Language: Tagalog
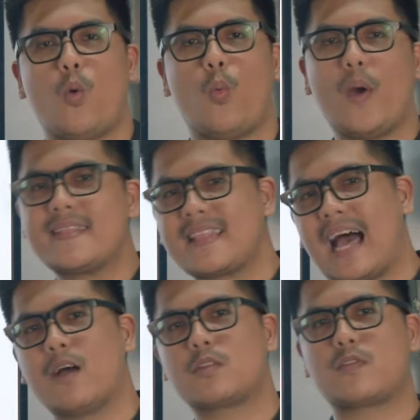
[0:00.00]
went
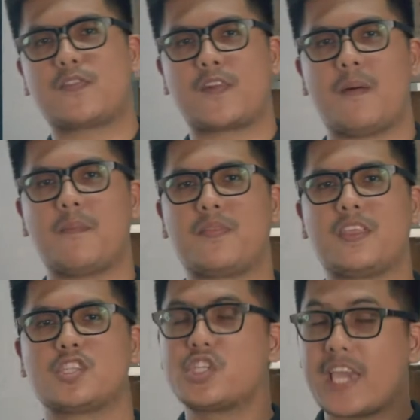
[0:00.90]
out from the
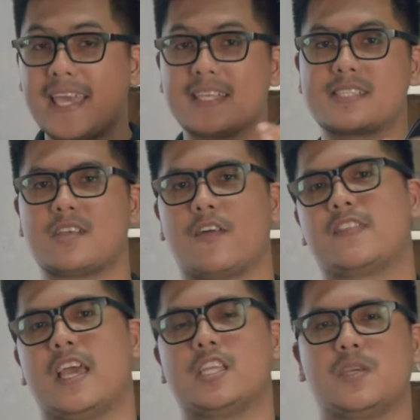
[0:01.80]
chase of
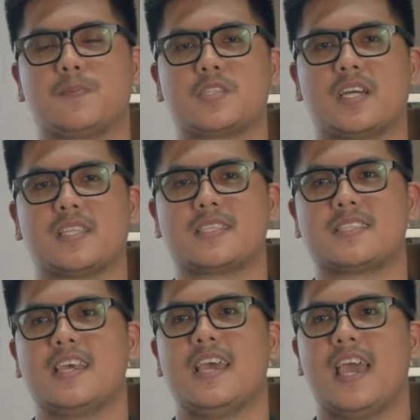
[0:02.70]
the Egyptians
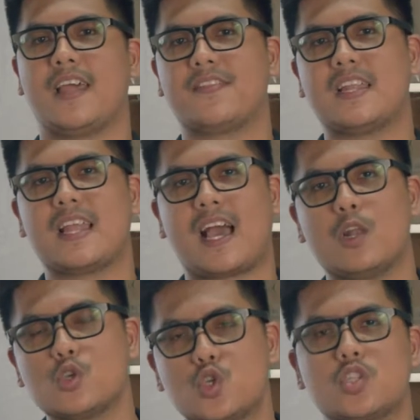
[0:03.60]
and then
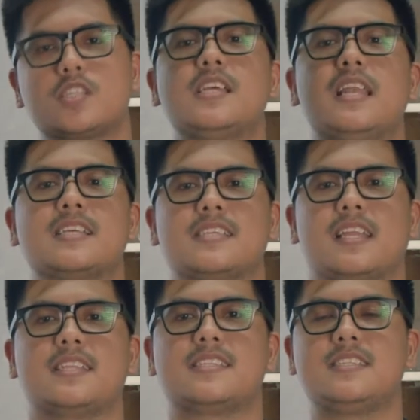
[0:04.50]
nakalusot sila sa
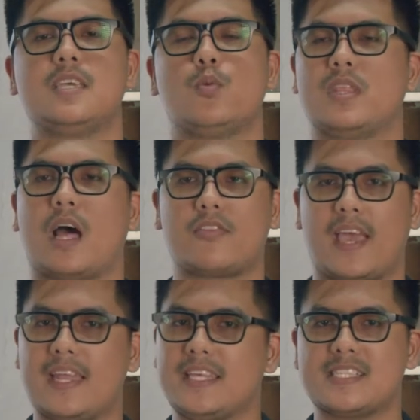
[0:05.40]
Red Sea without
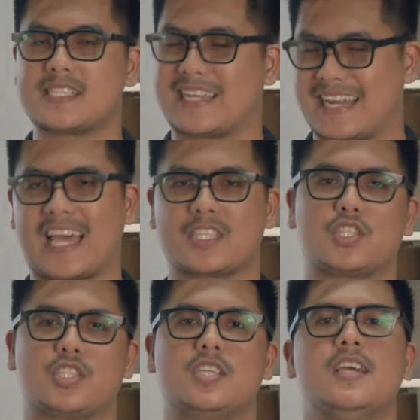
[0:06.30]
any
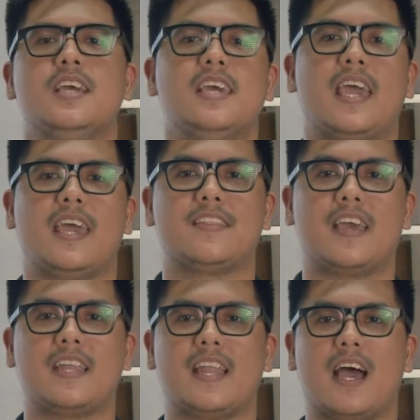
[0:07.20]
scratch. And
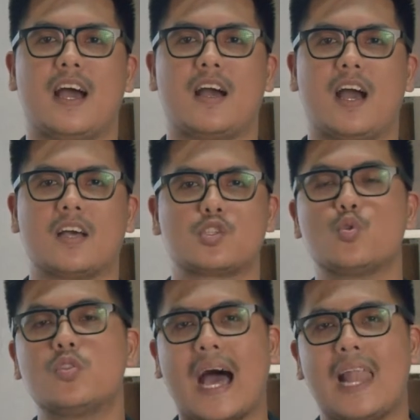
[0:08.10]
then ang, ang
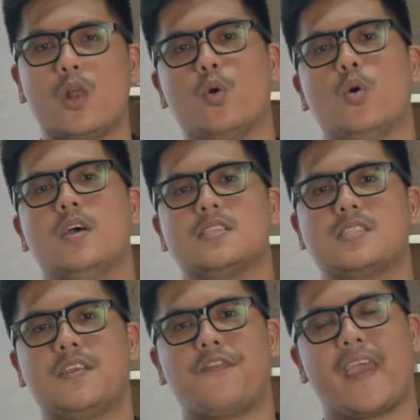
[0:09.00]
sundalo
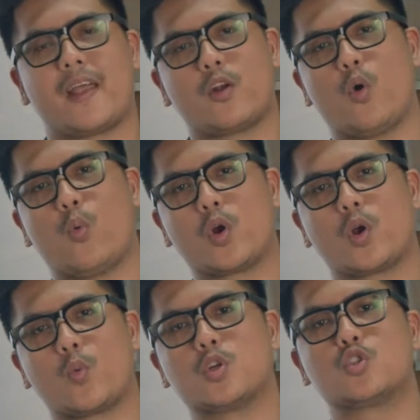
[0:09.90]
ni Pharaoh were,
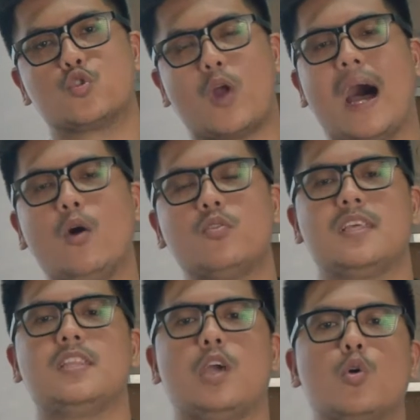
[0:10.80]
were drowned
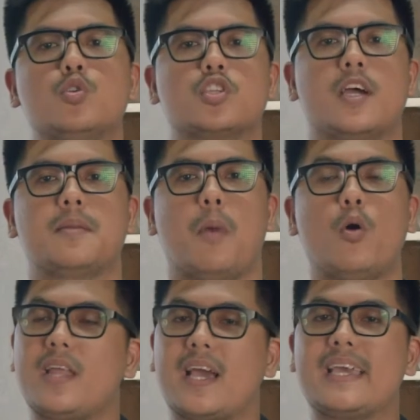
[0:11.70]
in the ocean.
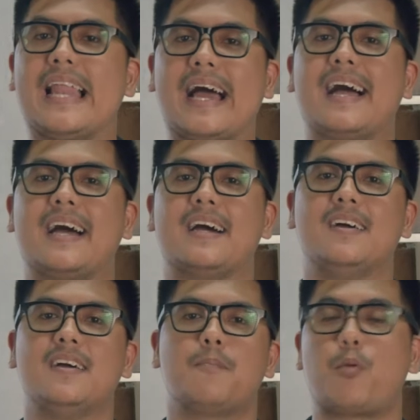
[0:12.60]
Mauni ang ilahang
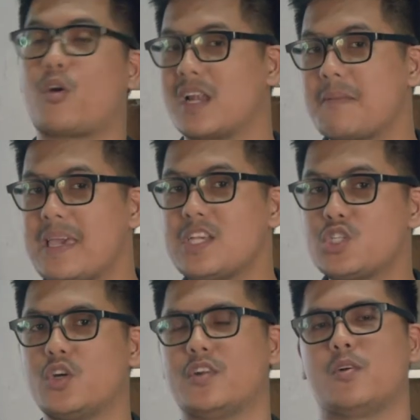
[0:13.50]

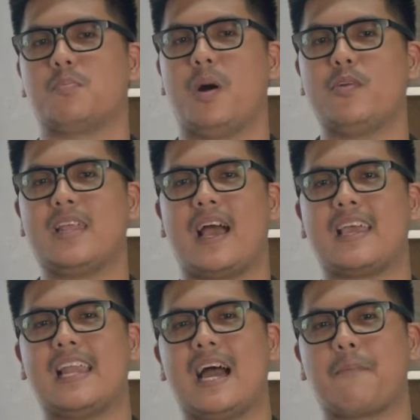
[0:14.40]
proclamation ug mauni ang
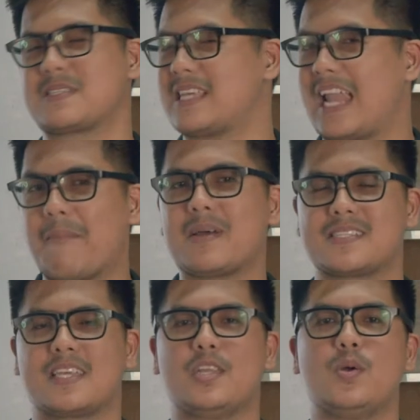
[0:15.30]
ilahang pasalamat
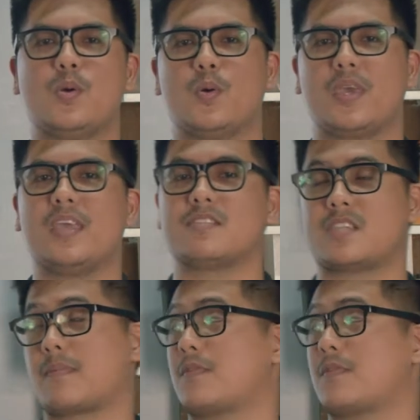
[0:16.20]
sa Ginoo here in chapter